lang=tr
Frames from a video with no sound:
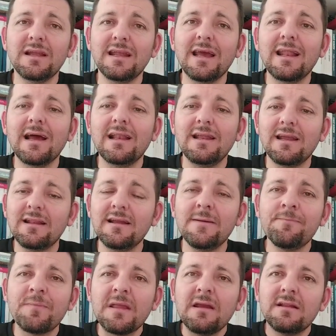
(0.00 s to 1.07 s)
Ben
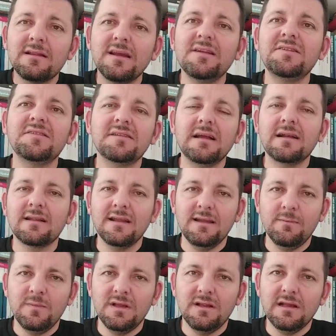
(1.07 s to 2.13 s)
genellikle
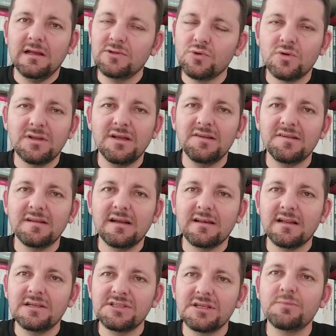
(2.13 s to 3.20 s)
tesislerdeyim dedi. Yani çok
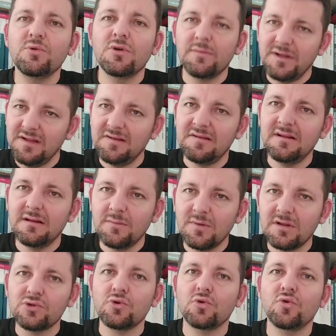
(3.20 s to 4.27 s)
tesislerden çıkmıyorum.
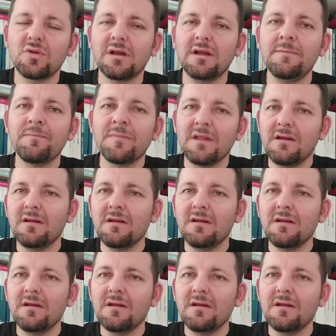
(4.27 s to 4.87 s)
Tesislerimiz de çok güzel.